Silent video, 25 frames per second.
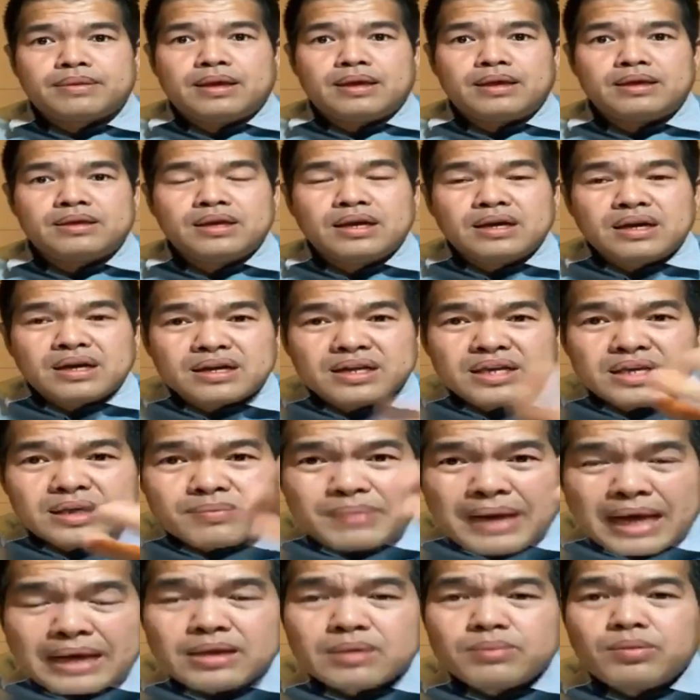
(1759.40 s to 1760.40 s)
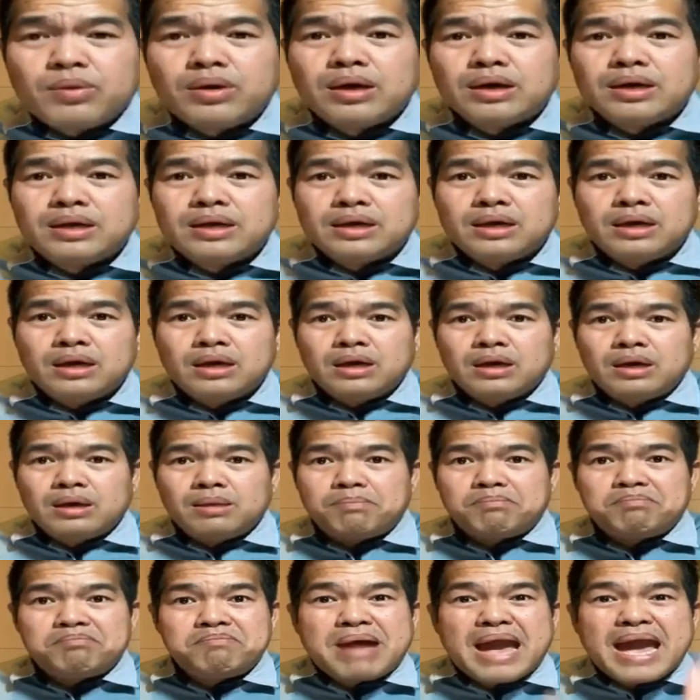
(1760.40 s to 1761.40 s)
nè dương người đi chìm ăn cho mồi cái này
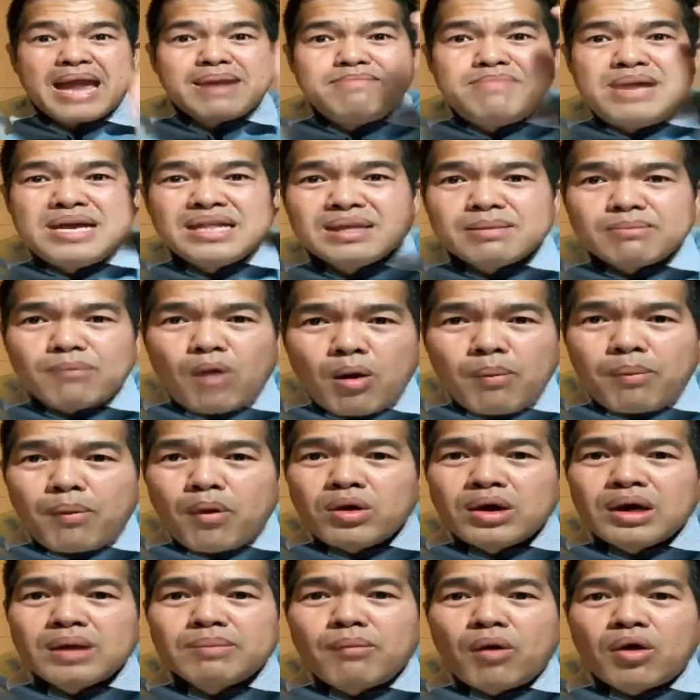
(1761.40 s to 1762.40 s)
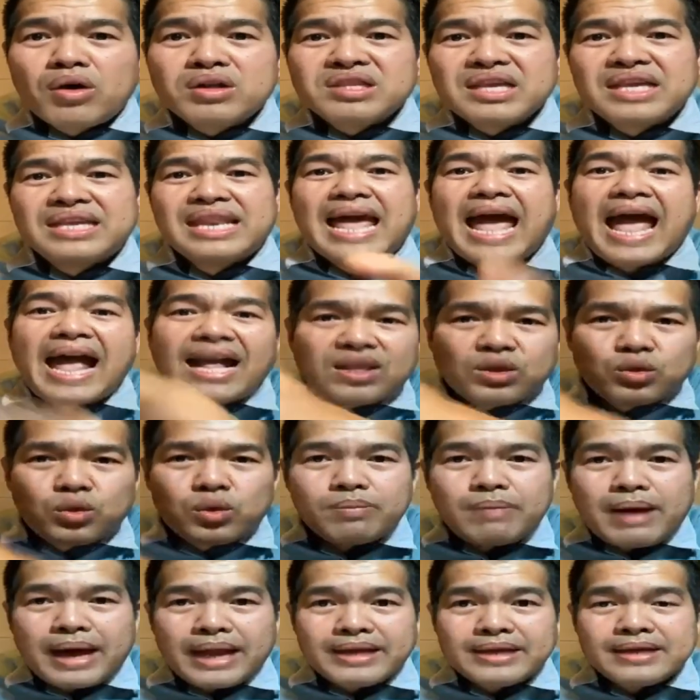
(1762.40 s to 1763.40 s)
men miên đã bom bom nó bò thì đã
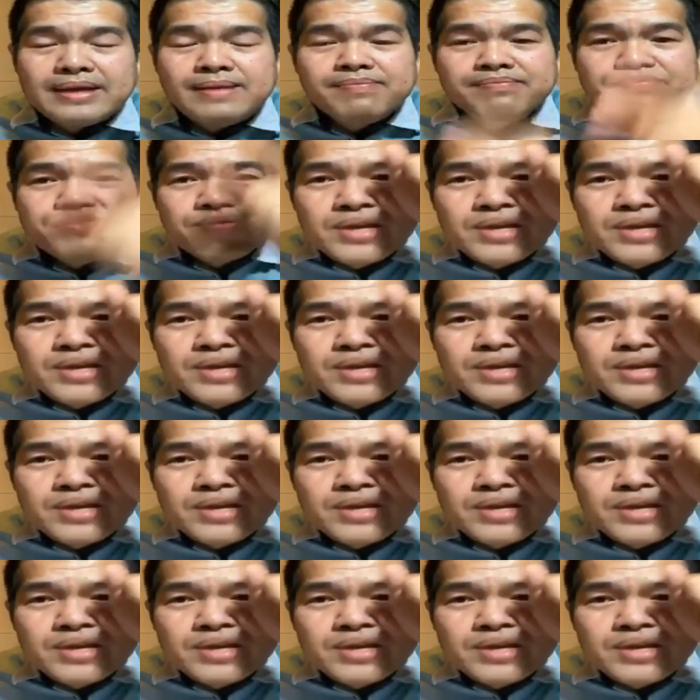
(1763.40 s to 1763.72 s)
chui bán